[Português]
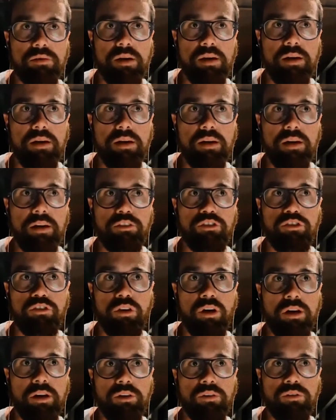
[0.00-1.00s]
é, a
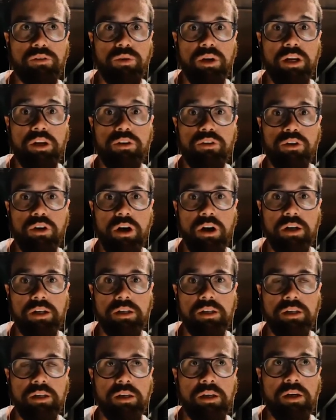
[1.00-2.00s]
história do Ray
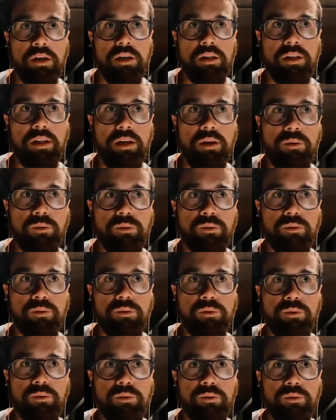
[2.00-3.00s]
Kroc, né, o,